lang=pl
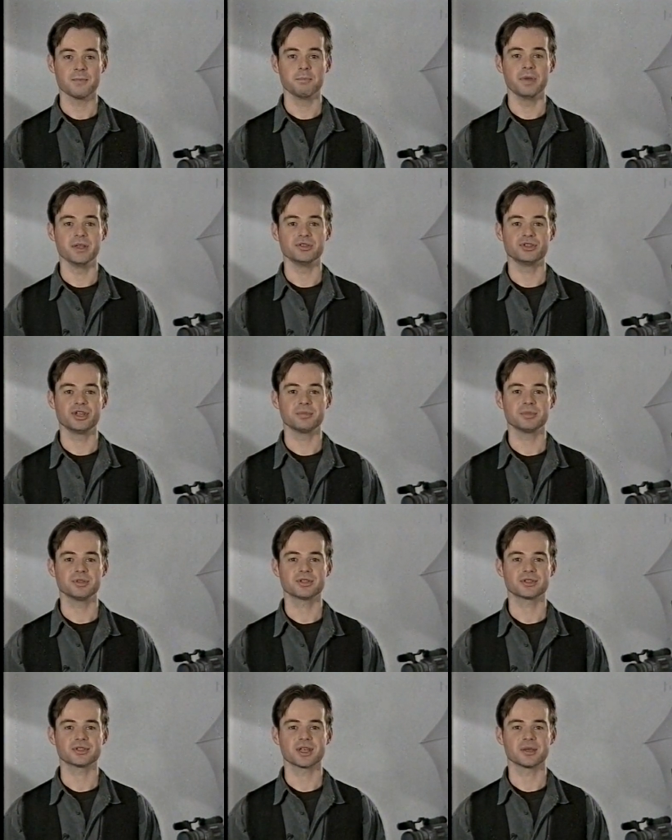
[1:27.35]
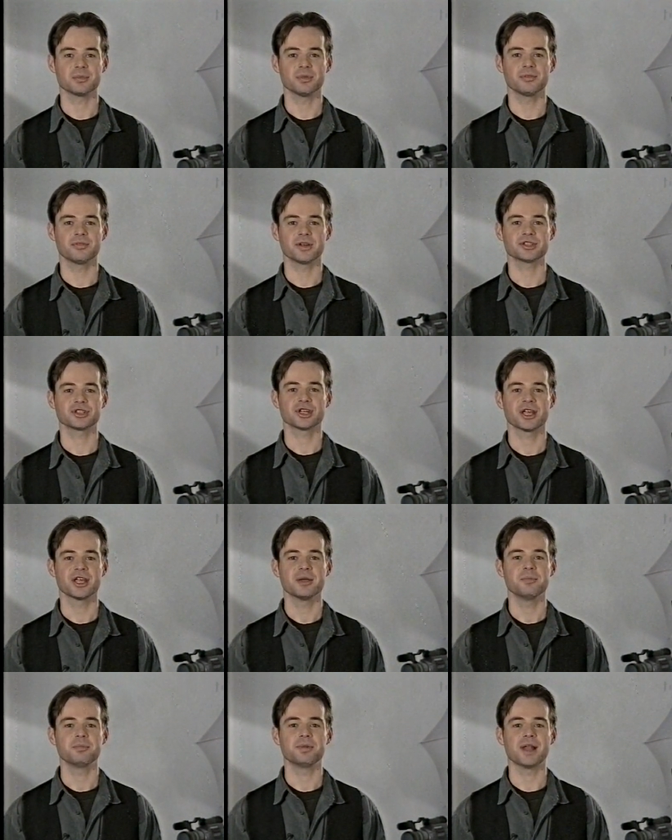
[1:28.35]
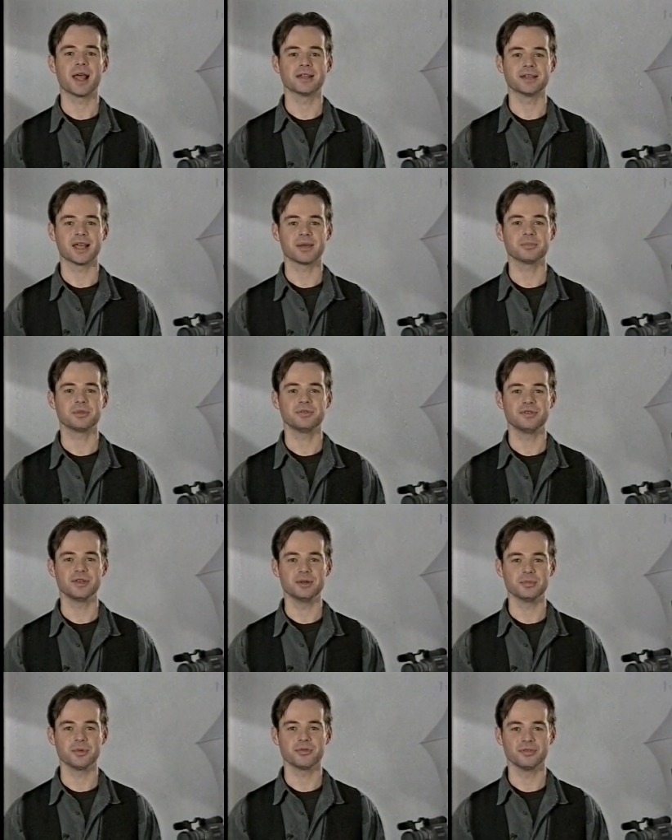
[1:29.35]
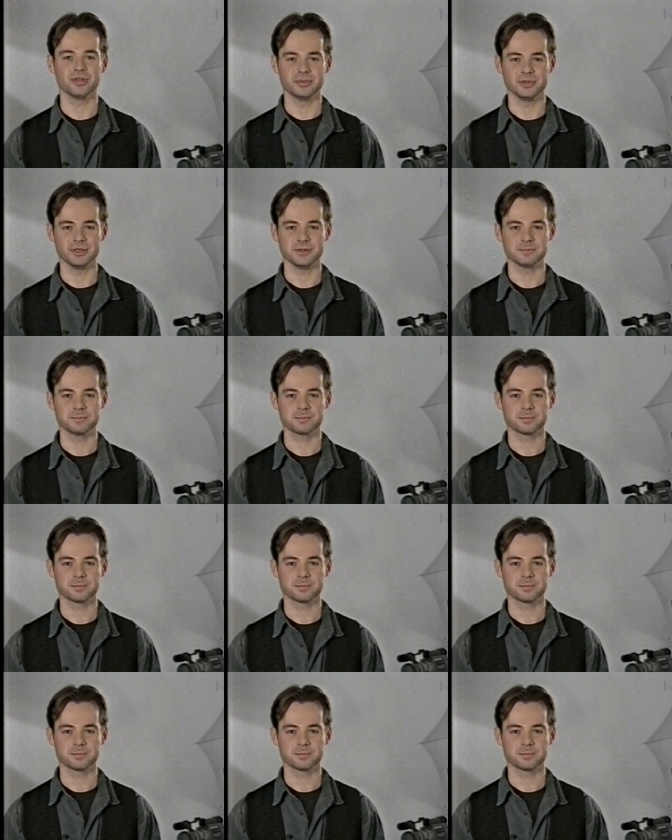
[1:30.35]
Będziemy się zajmować planami filmowymi.